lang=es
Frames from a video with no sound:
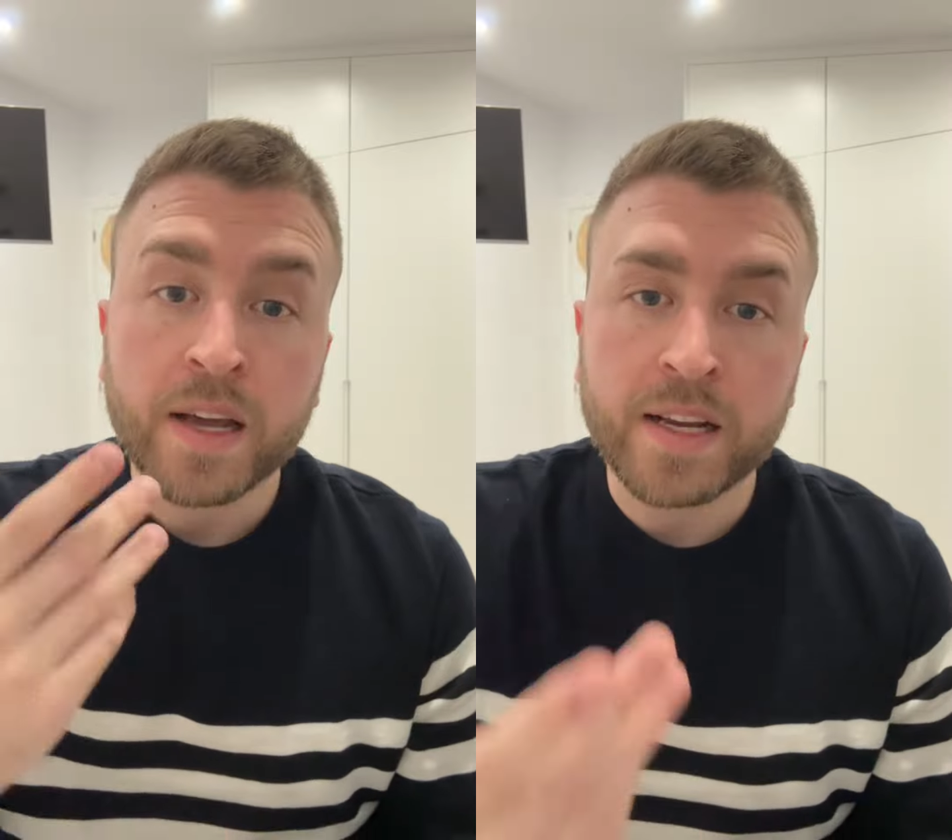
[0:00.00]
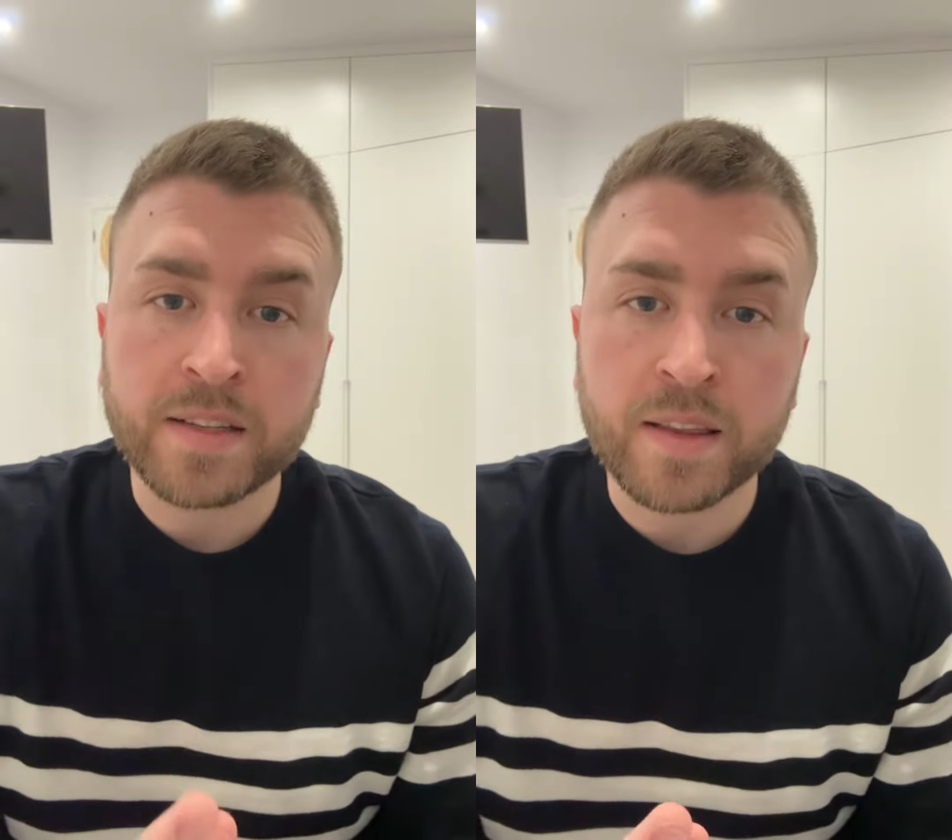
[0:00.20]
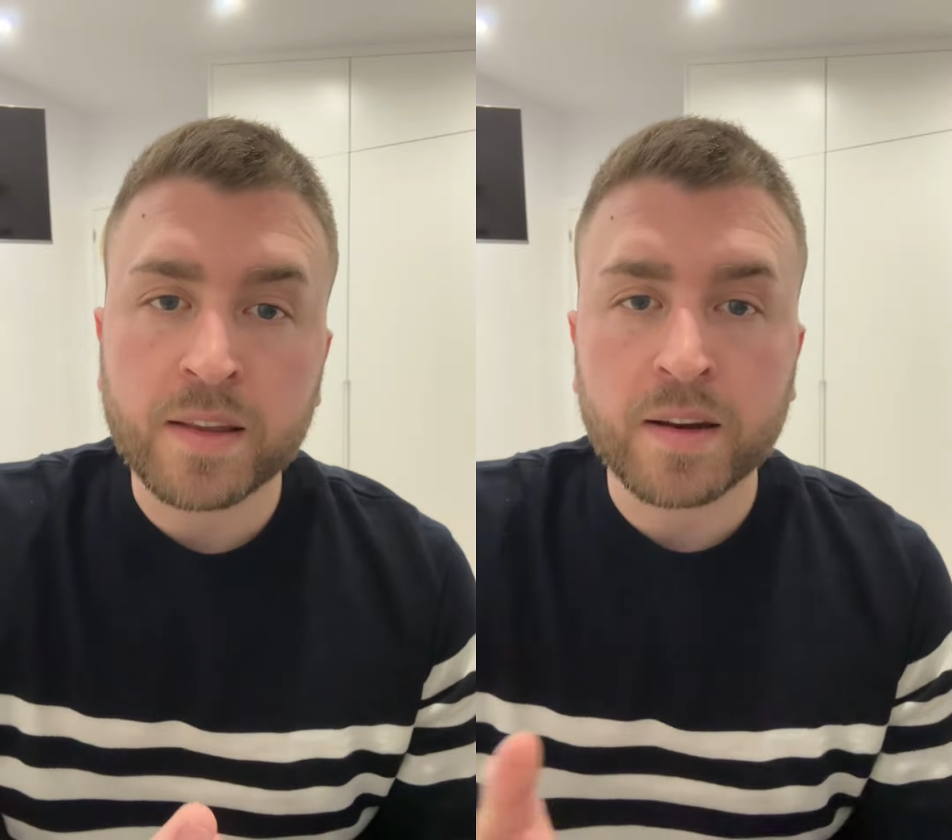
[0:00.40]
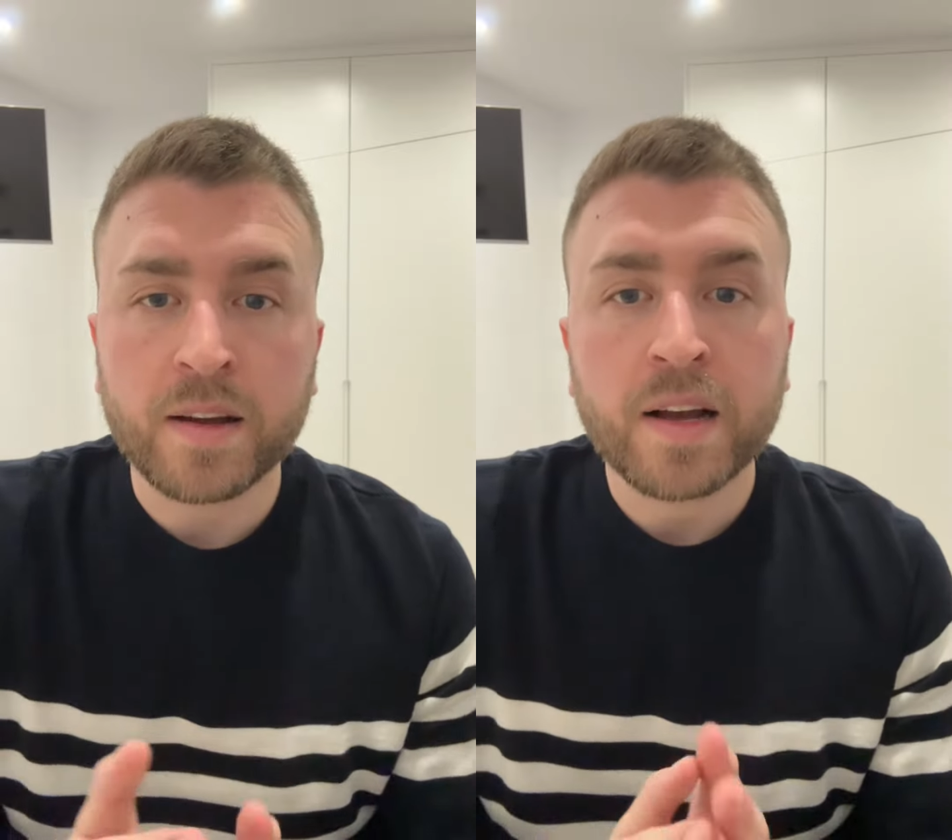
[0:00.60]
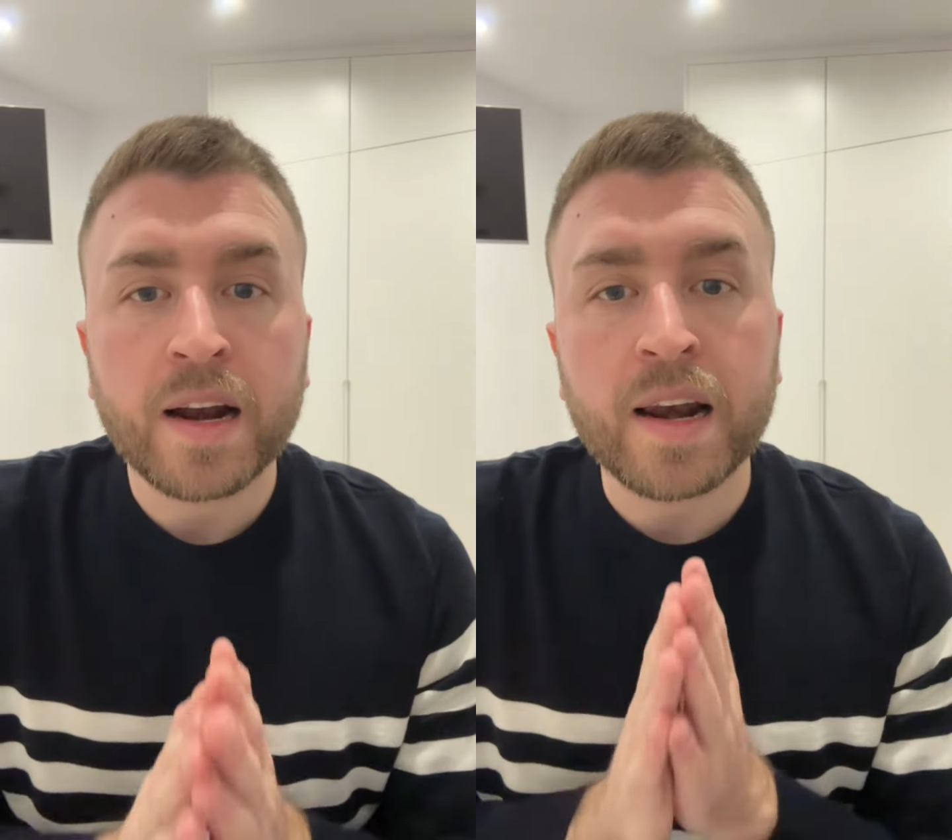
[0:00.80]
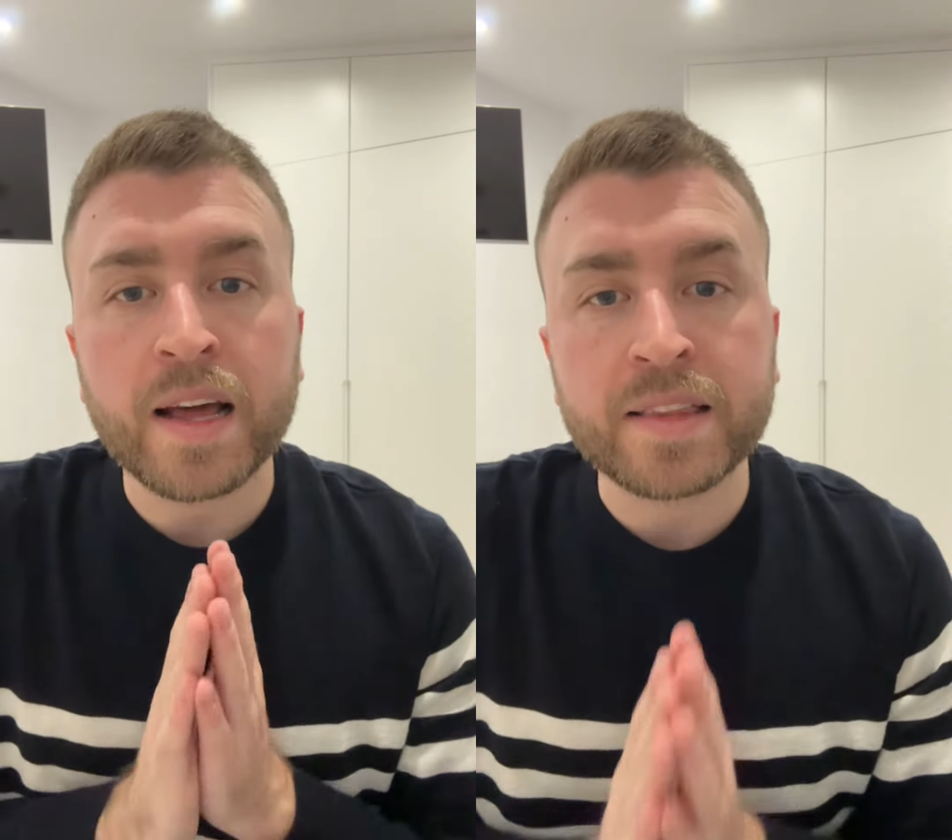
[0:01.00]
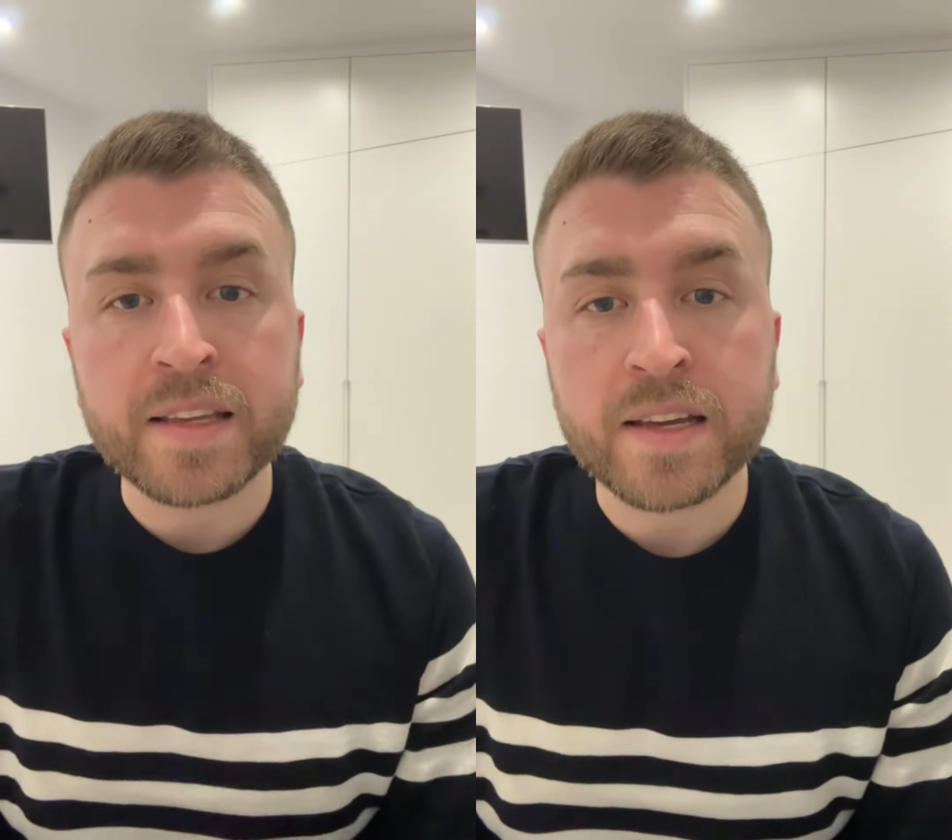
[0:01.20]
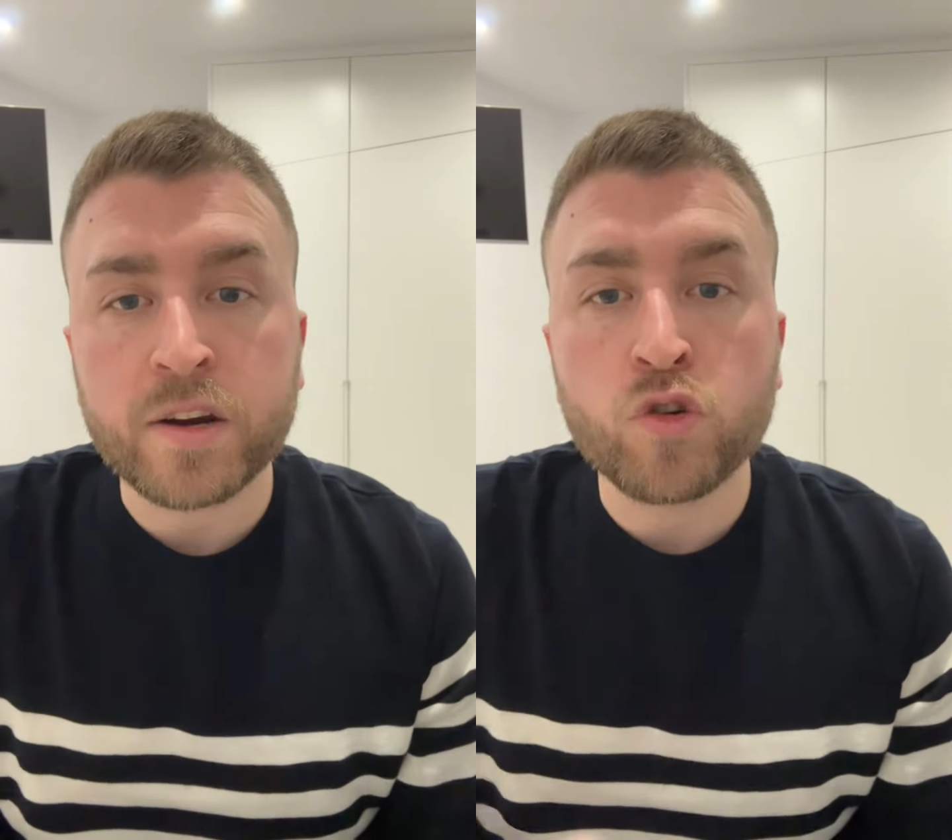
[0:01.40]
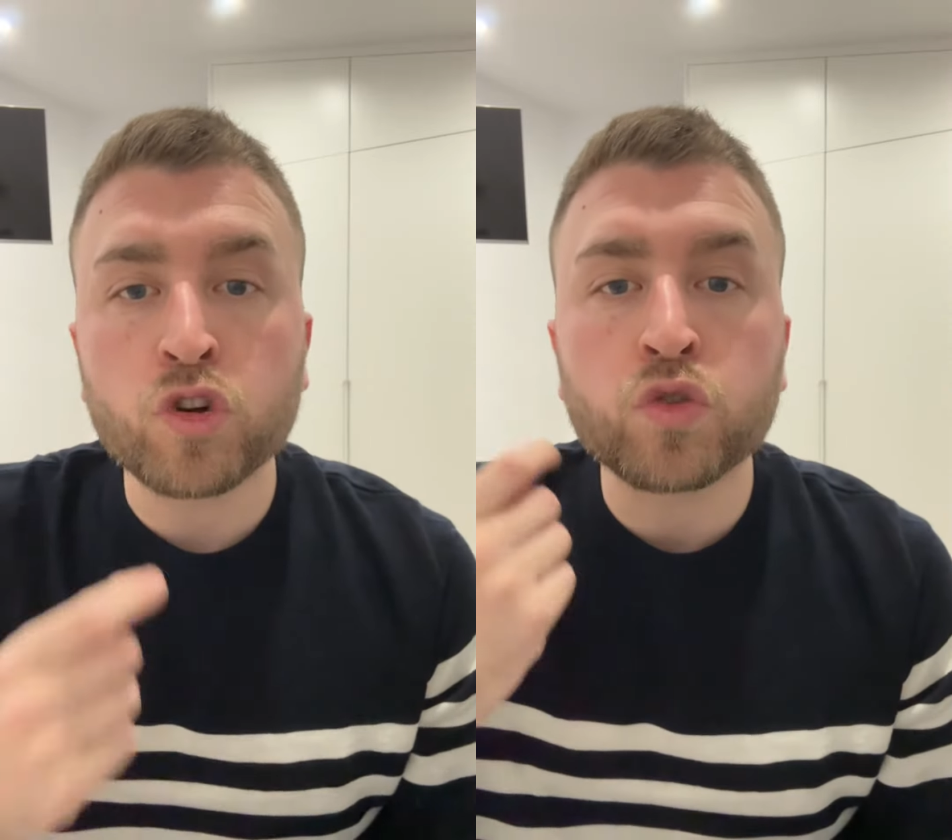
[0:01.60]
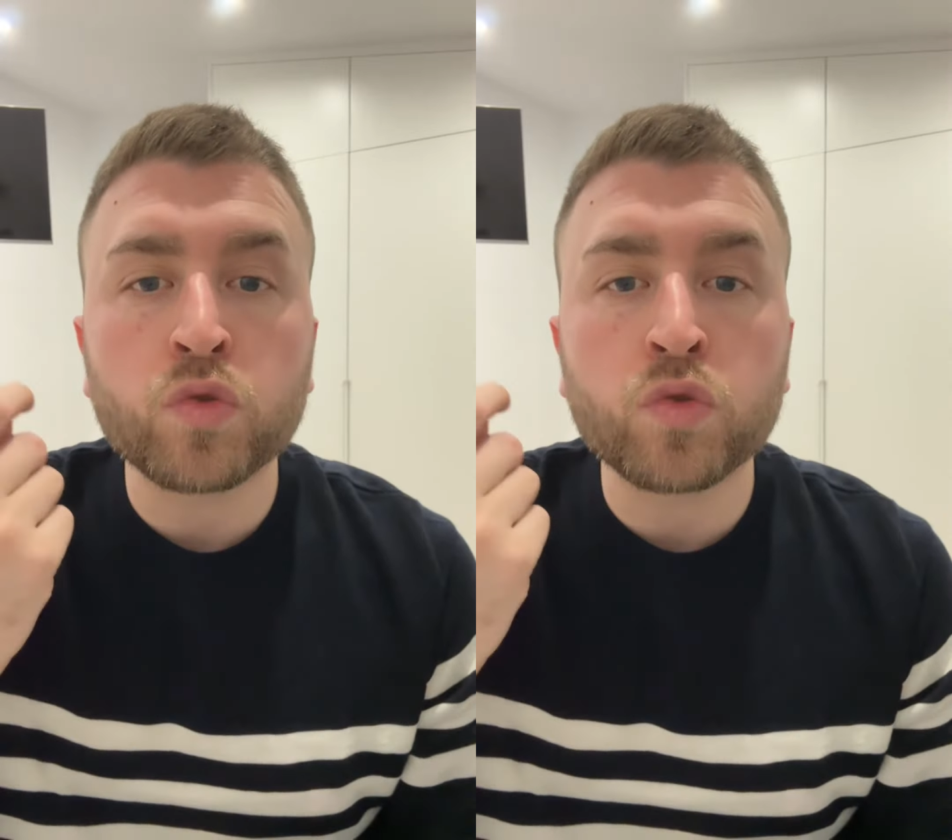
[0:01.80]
Es decir, la TIE no es